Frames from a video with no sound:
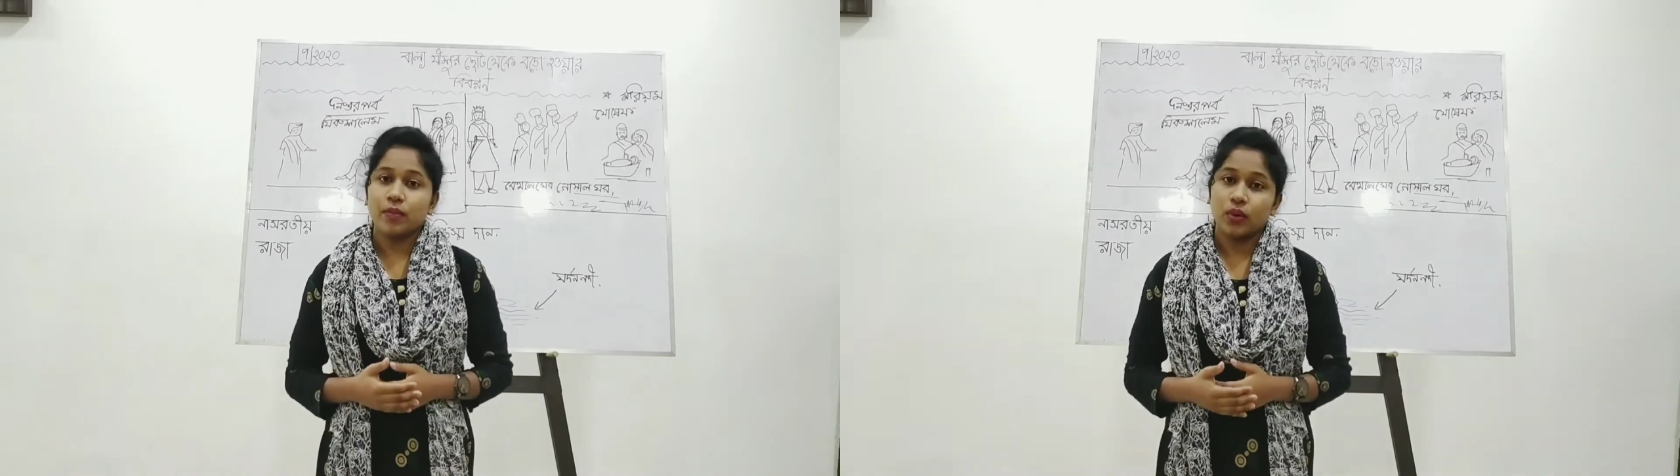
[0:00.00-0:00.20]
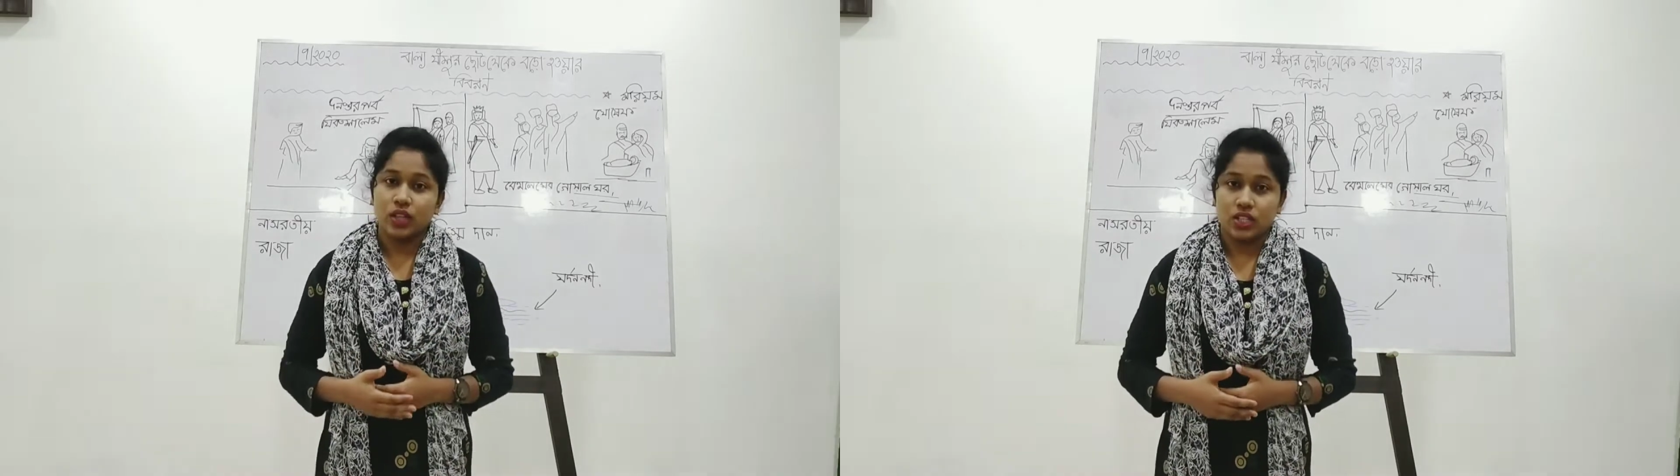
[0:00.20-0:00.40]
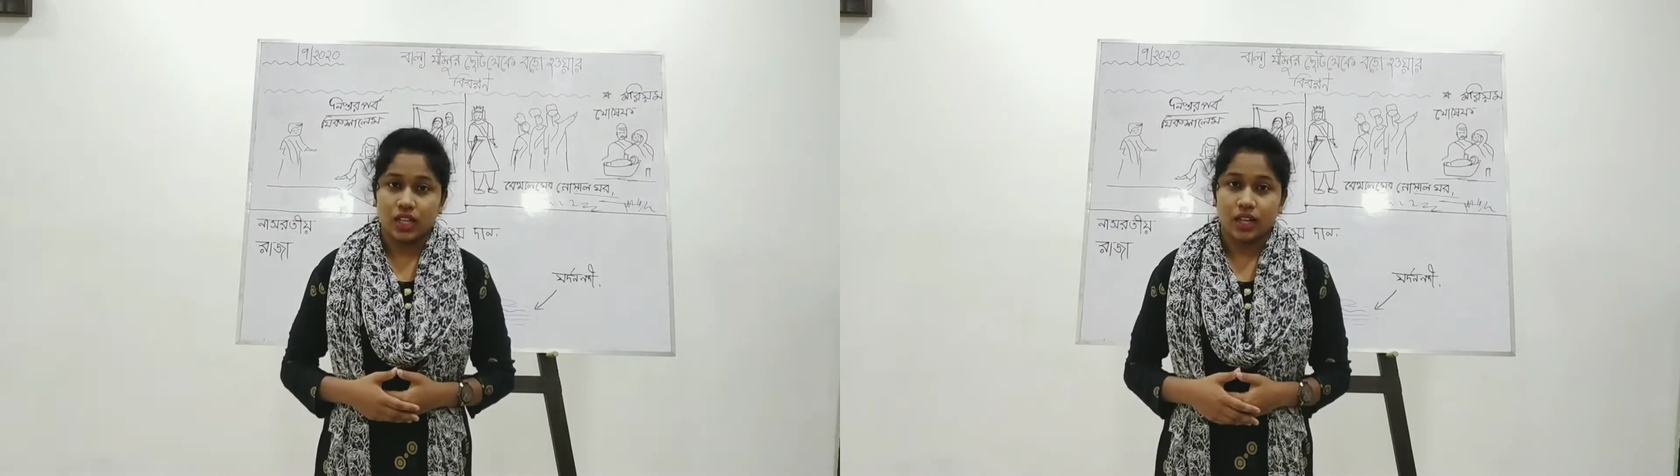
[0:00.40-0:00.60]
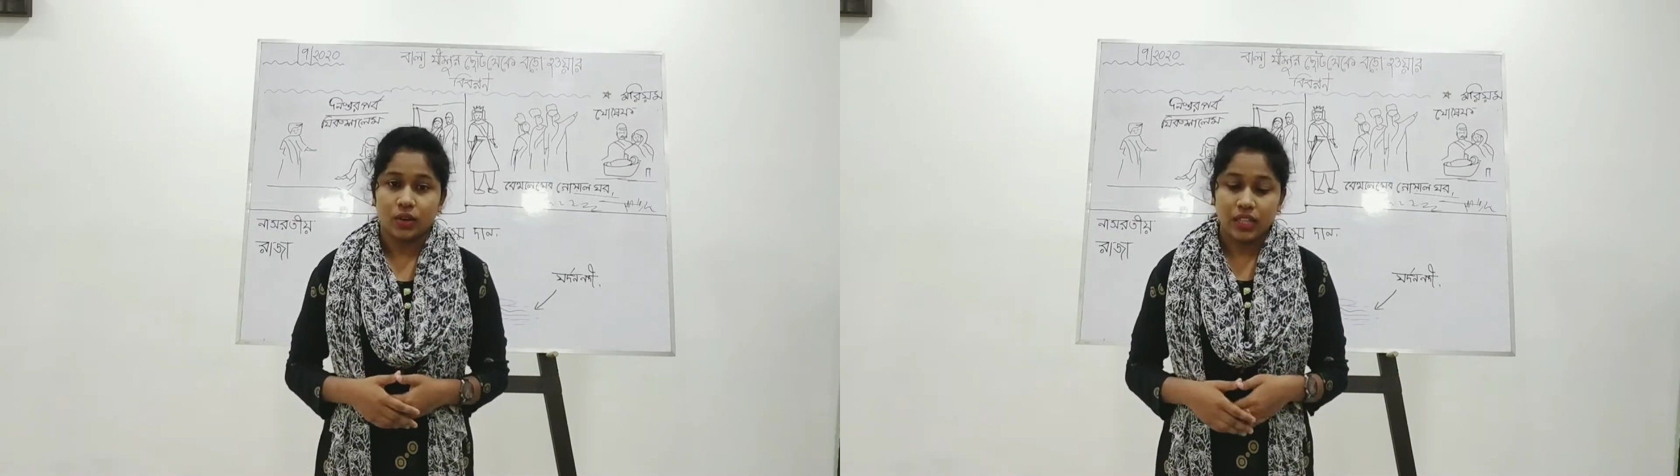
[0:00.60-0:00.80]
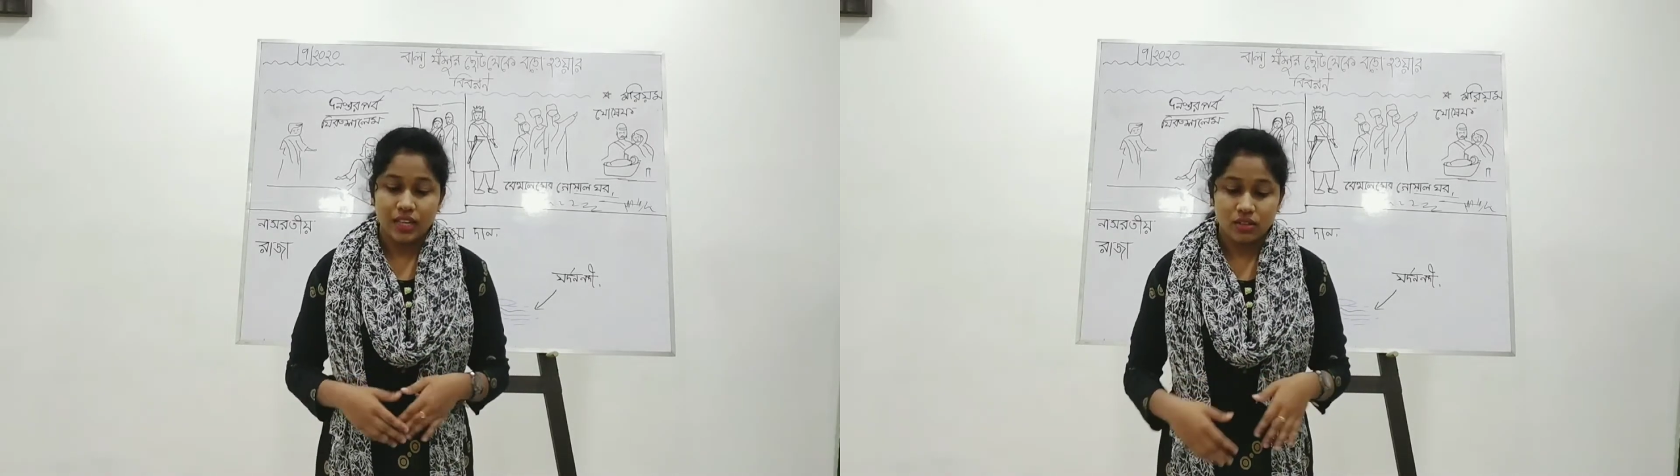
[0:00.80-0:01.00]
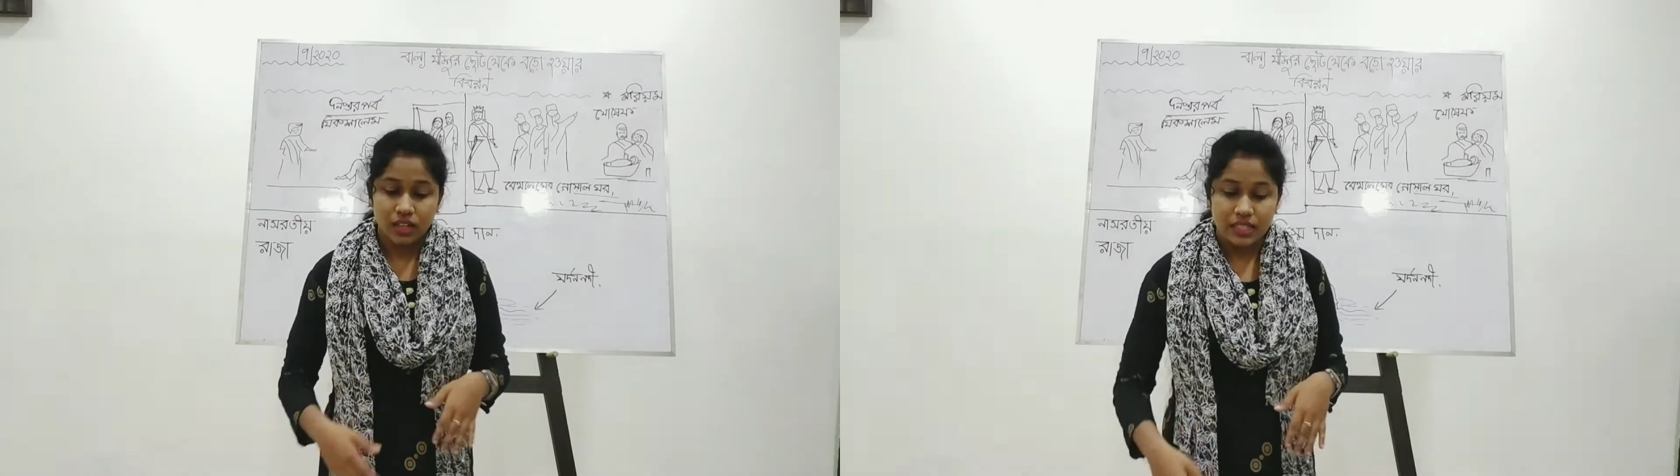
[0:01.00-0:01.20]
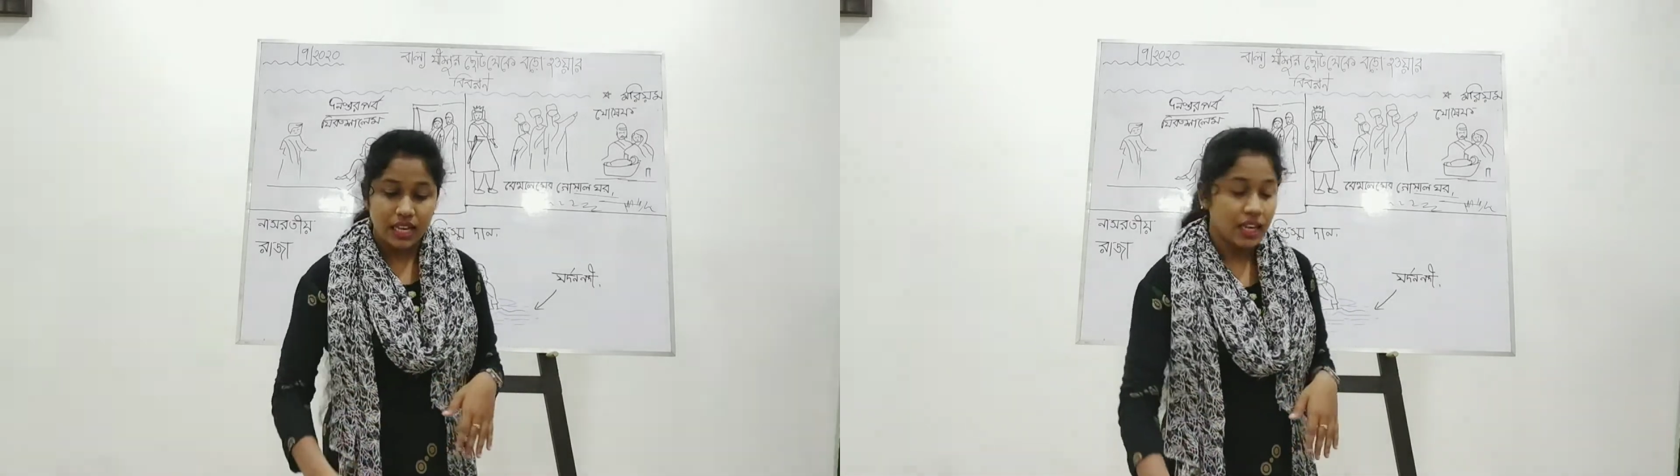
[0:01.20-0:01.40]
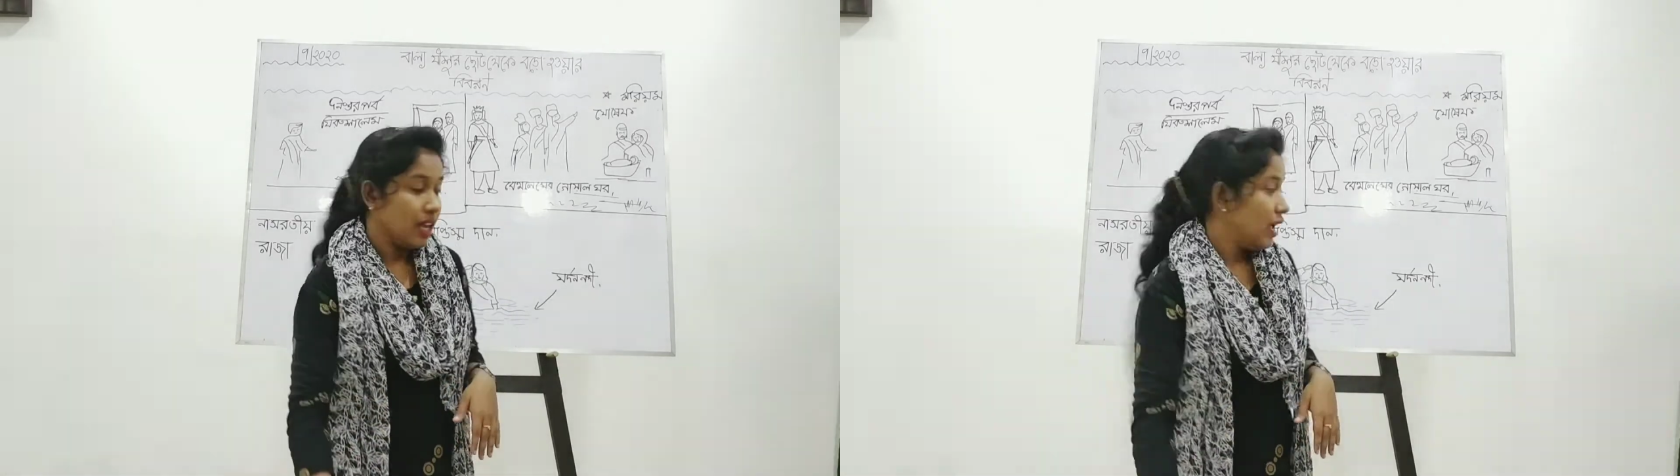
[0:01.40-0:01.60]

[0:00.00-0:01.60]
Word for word: প্রদেশে কোথায় চলে যায়